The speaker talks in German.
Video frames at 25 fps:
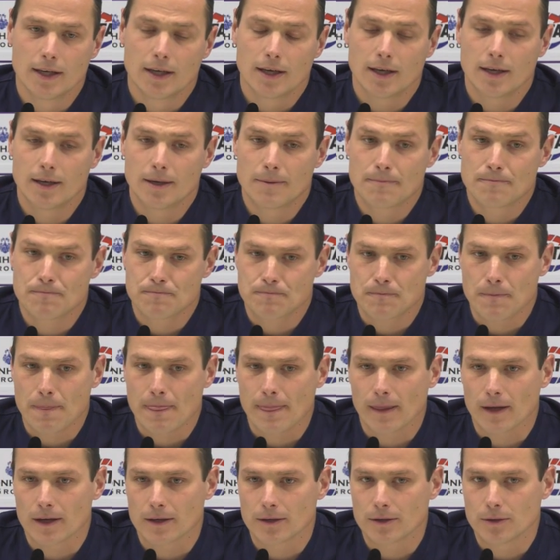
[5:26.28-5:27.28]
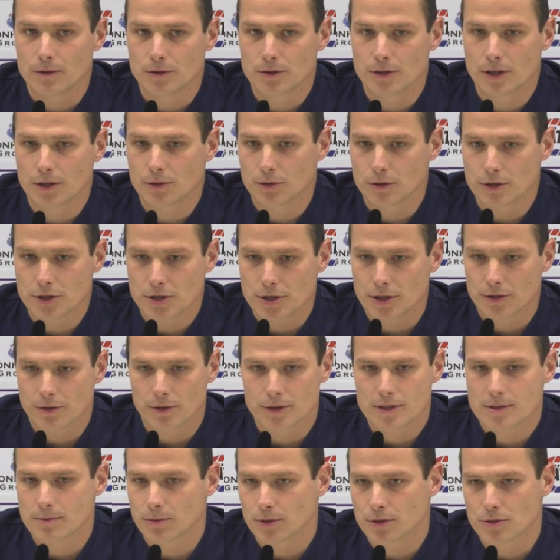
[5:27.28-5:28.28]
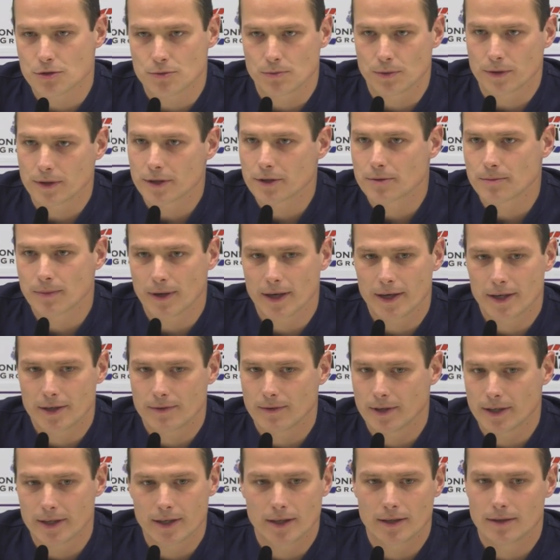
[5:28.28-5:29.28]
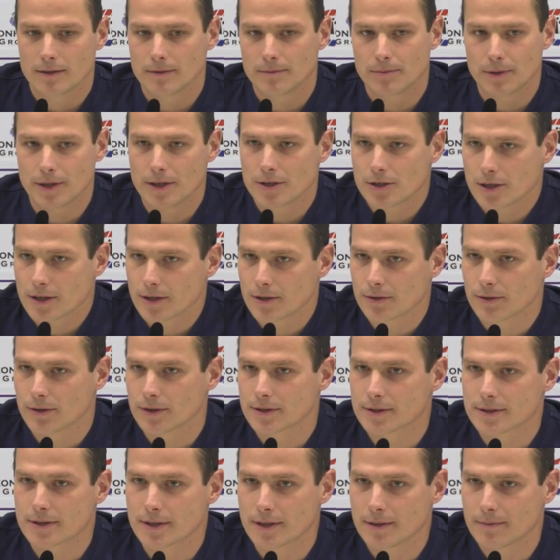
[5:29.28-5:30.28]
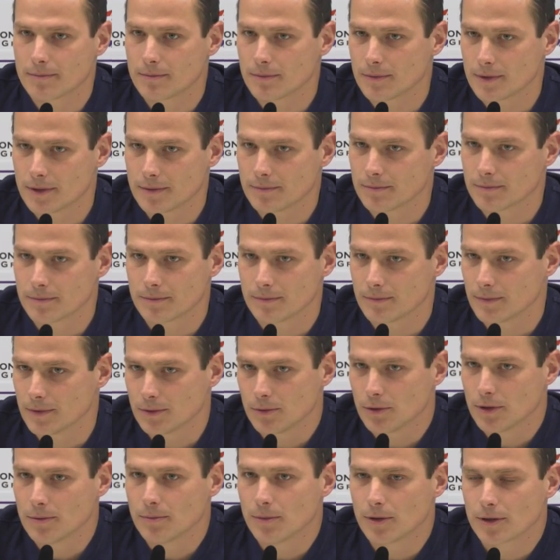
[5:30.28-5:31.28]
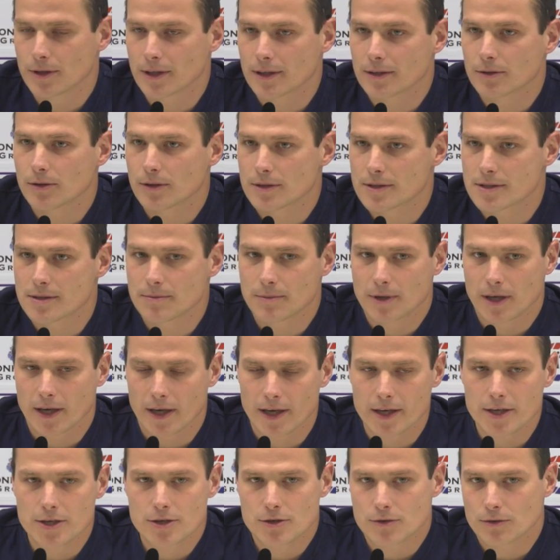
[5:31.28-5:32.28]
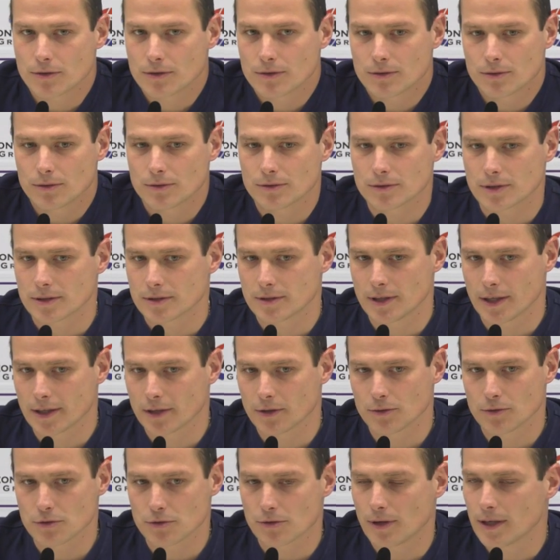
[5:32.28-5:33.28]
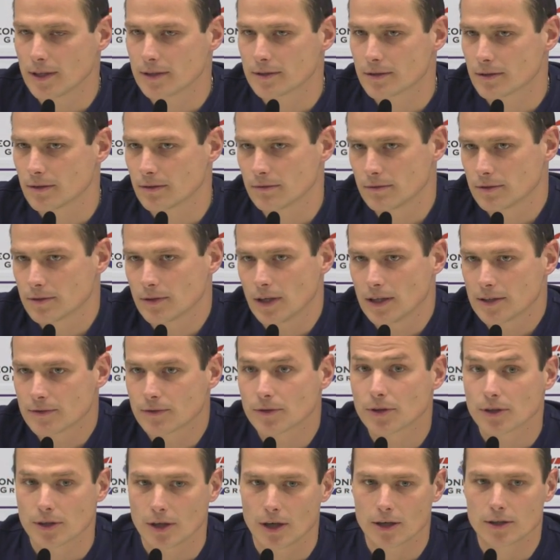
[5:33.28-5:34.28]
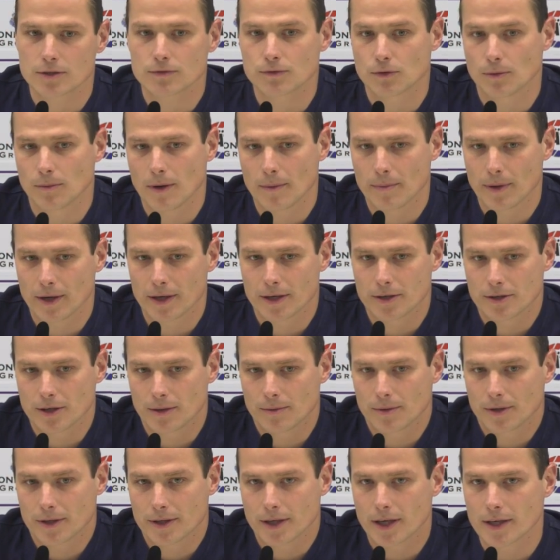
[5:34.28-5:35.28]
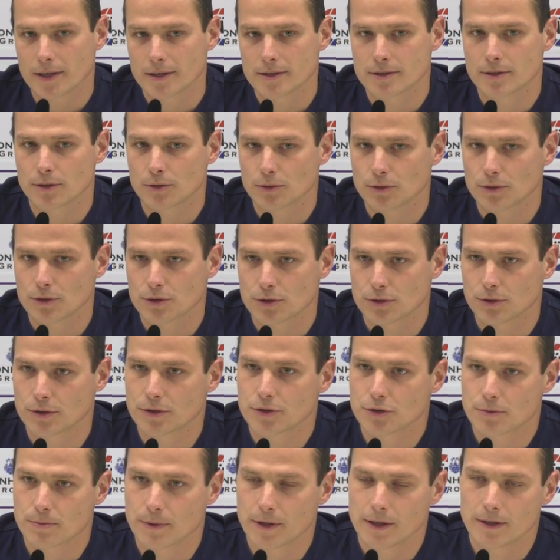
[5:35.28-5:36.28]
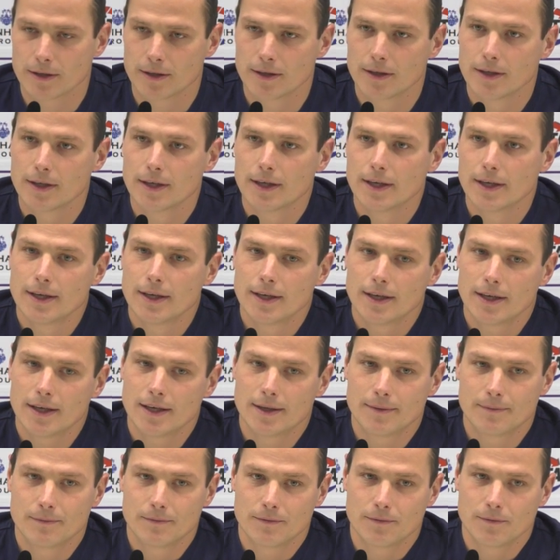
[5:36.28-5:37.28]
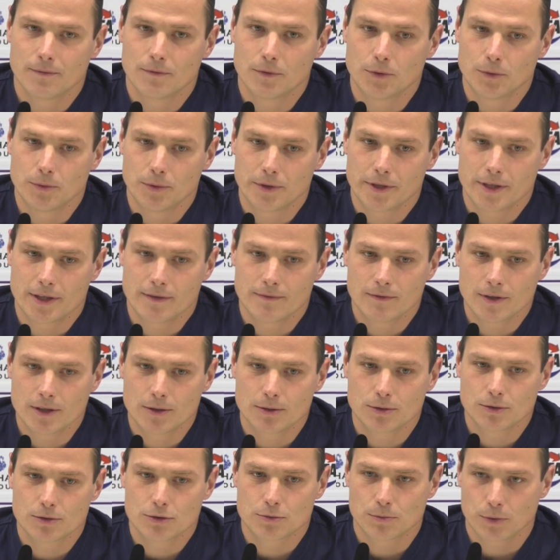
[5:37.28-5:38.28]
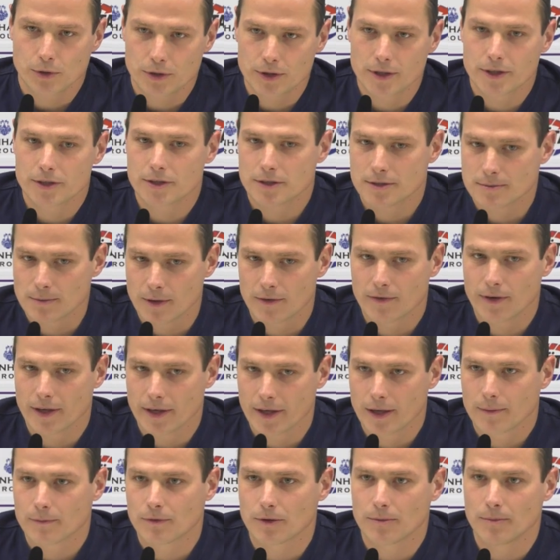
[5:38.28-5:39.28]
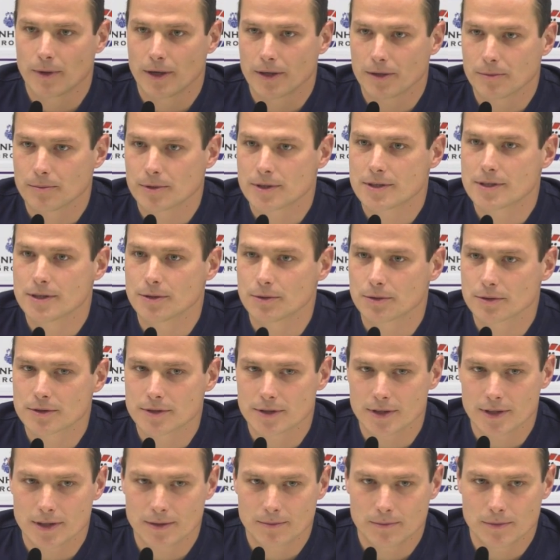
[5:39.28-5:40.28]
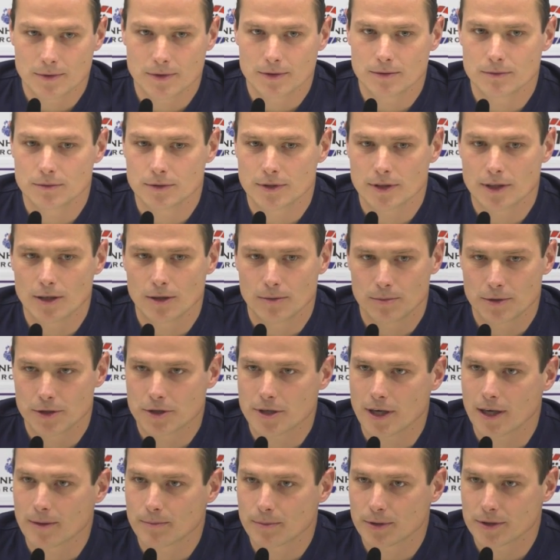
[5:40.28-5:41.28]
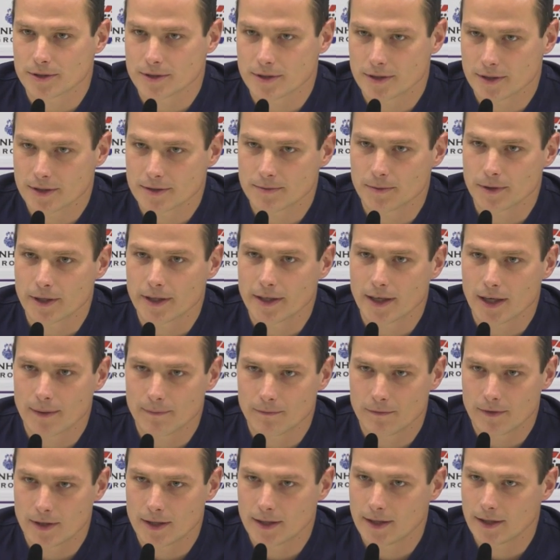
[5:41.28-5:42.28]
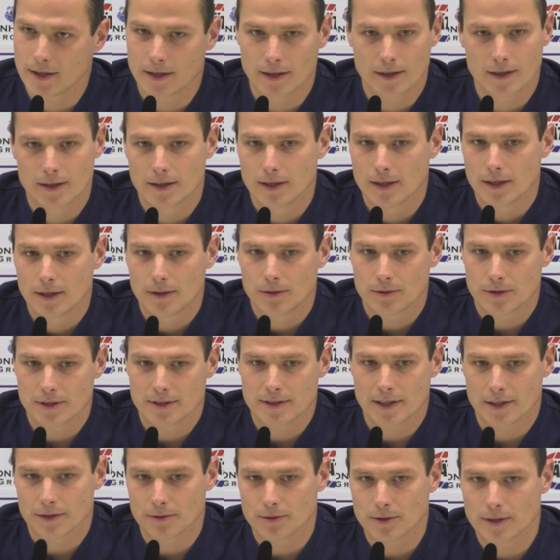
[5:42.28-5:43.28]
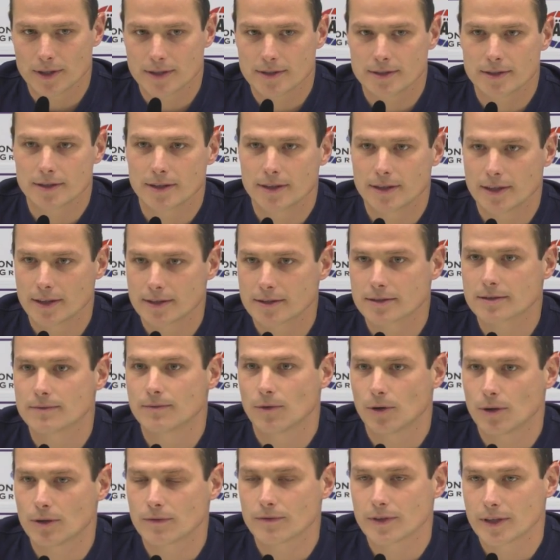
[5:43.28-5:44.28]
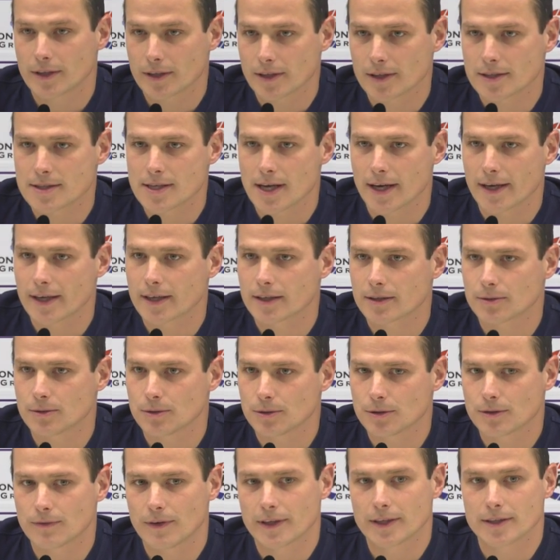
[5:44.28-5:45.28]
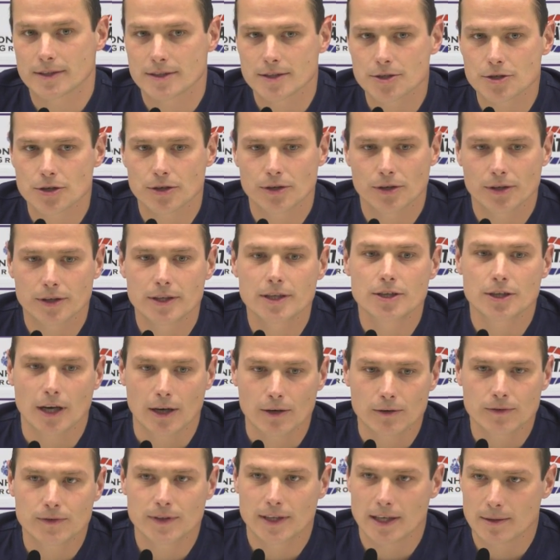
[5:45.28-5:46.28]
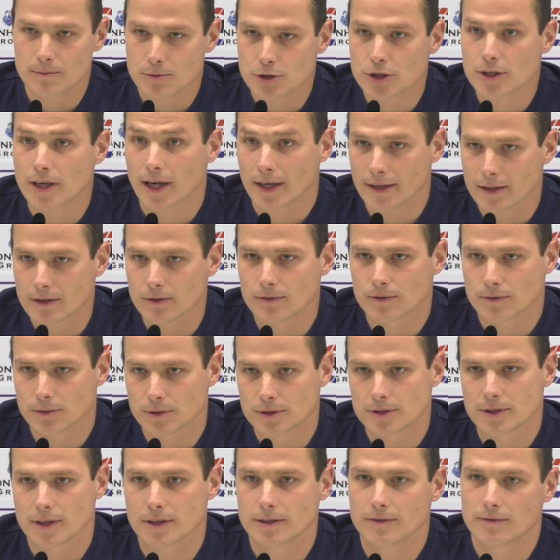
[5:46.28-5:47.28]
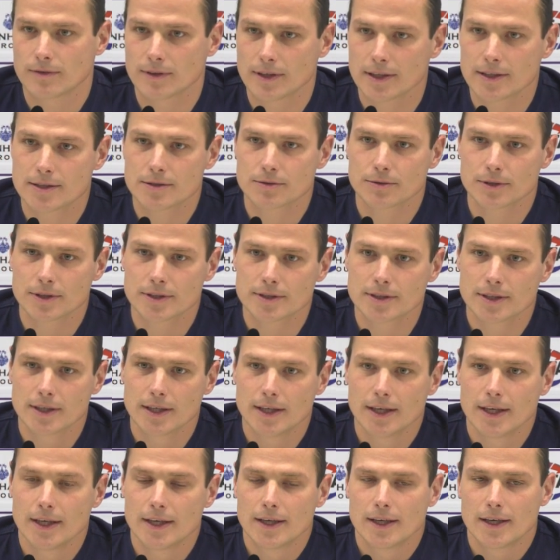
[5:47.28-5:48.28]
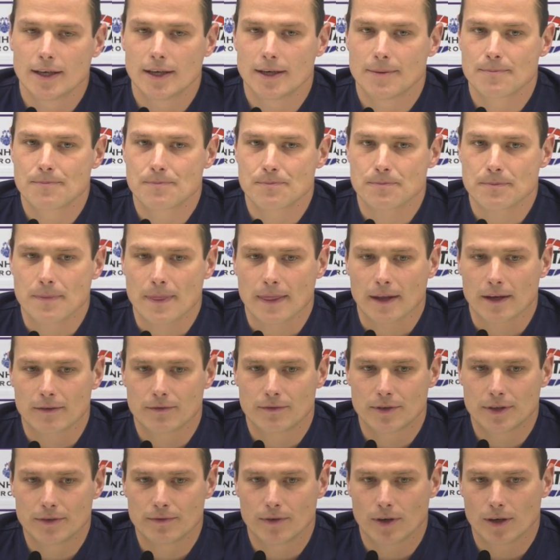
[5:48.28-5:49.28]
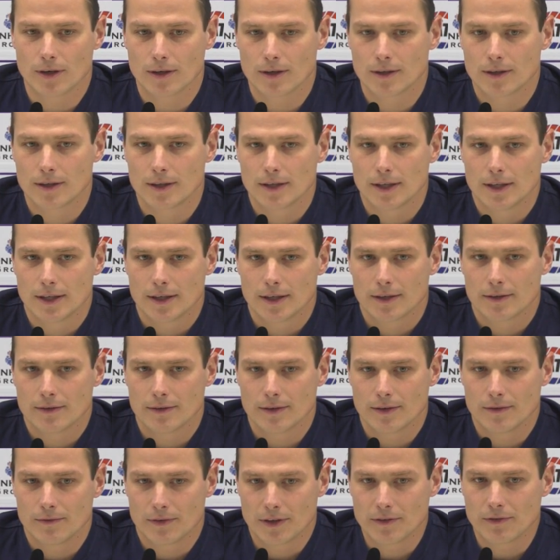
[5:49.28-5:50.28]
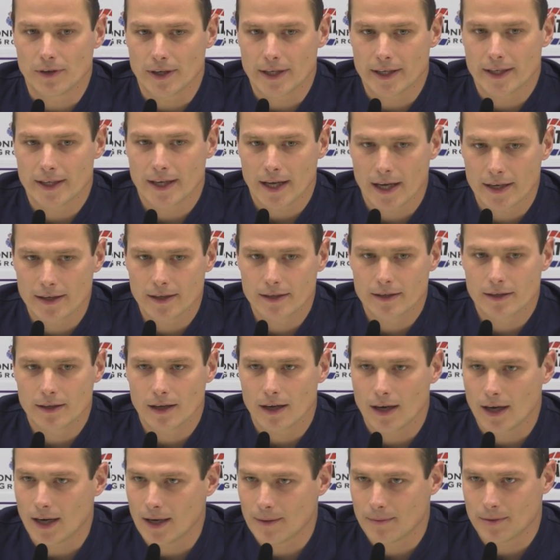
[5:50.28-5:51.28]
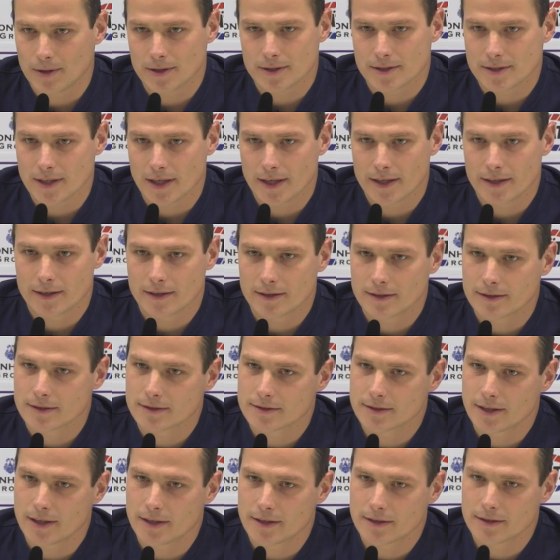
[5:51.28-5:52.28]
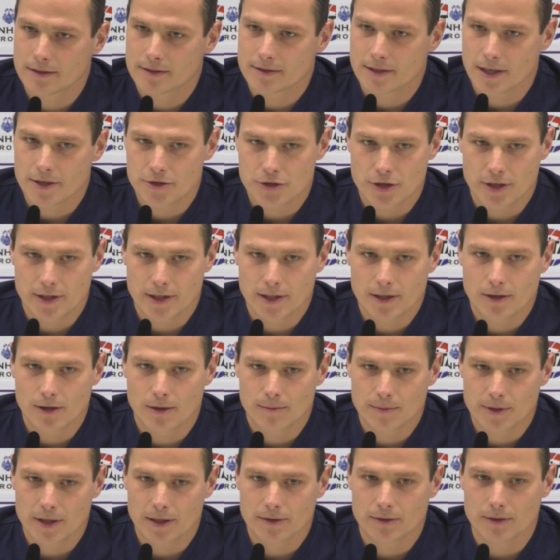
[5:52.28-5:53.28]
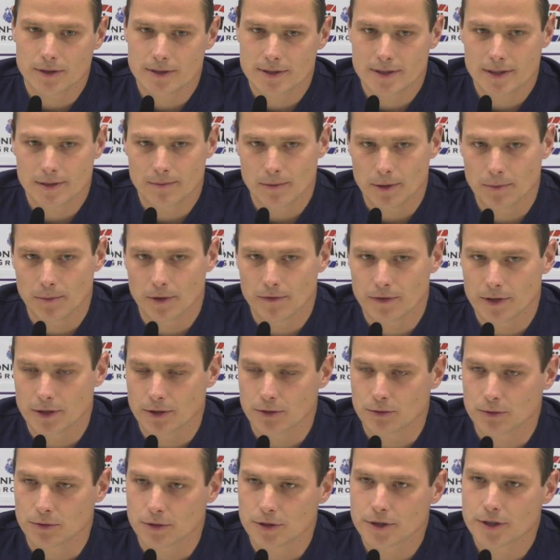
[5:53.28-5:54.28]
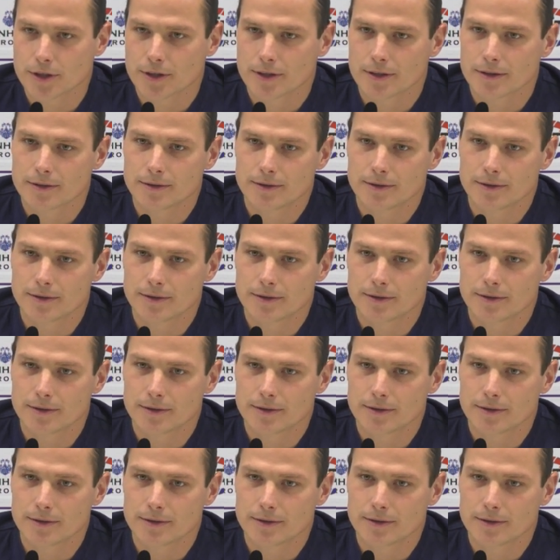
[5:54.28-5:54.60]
Ähm, und natürlich dann trotzdem auch den sportlichen Bereich, weil da bin ich ja dann trotzdem ähm, auch immer dann trotzdem gerecht und auch das hängt natürlich auch alles, ist alles von der Tagesform abhängig. Aber der Jani ist natürlich auch ein Spieler, ähm, über den wir auch sportlich jetzt mal fernab von meiner Beziehung zu ihm unglaublich dankbar sind, dass wir ihn haben, weil er, und das hat er auch jetzt in den letzten Wochen wieder gezeigt, auch wenn er sicher noch nicht auf dem Stand aufgrund seiner Verletzung ist, ähm, wie wir wie wir ihn kennen, aber sein, sein, sein Genie kommt ja trotzdem immer wieder durch.